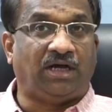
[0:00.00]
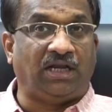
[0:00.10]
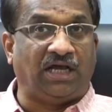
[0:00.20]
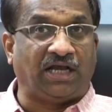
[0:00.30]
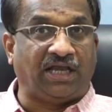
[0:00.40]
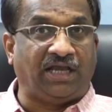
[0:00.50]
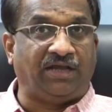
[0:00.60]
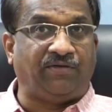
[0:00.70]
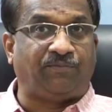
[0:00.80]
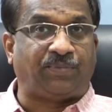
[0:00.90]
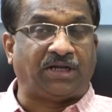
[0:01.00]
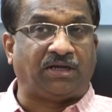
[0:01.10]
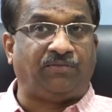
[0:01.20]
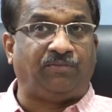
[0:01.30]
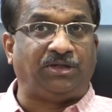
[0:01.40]
అలాగే ప్ర
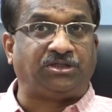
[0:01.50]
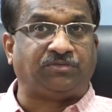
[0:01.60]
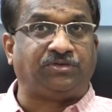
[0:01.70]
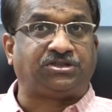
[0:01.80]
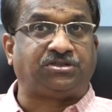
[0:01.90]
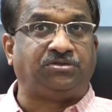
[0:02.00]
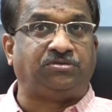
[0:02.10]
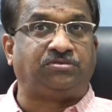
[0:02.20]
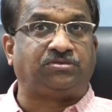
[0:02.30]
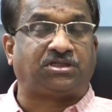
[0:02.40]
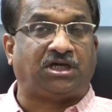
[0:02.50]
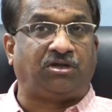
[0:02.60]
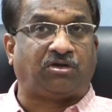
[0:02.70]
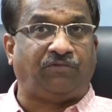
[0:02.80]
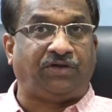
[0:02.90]
మంచు విష్ణు
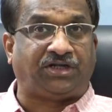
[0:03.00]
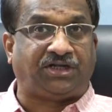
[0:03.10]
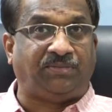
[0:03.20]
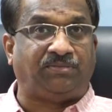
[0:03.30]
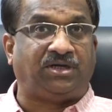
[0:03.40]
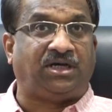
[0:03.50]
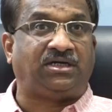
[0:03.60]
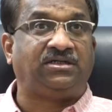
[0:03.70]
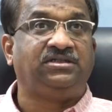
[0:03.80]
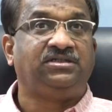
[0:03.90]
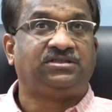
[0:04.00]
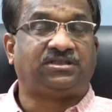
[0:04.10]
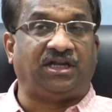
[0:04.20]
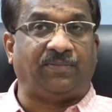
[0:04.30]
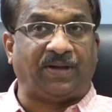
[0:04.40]
తానొక విక్టిమ్గా
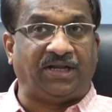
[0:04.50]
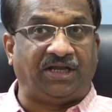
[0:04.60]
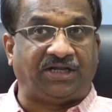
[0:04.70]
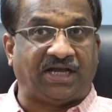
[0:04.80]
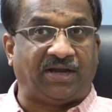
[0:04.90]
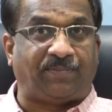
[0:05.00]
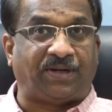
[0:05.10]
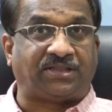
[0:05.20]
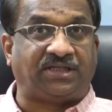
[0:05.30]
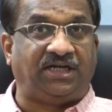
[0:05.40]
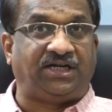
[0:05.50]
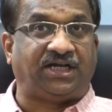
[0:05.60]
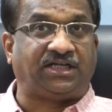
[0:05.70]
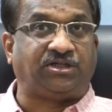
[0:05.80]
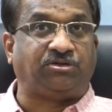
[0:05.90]
తన పైన అటాక్ పర్సనల్
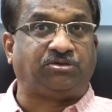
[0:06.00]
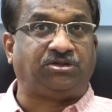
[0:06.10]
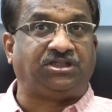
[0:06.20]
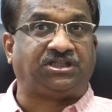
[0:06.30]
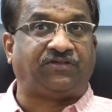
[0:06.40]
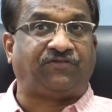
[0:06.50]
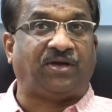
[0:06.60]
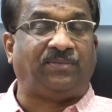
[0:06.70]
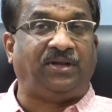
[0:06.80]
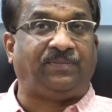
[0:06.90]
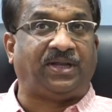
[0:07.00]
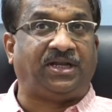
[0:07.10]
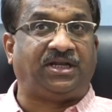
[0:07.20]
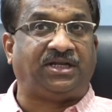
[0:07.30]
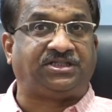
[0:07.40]
అటాక్ జరుగుతుంది తన ఫ్యామిలీ
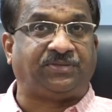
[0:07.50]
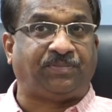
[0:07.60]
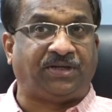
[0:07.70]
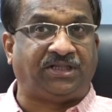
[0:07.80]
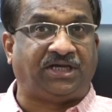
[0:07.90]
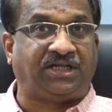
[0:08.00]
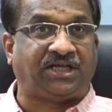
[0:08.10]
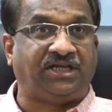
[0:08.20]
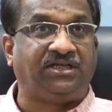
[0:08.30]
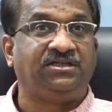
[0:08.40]
పైన చెప్పిన దానికి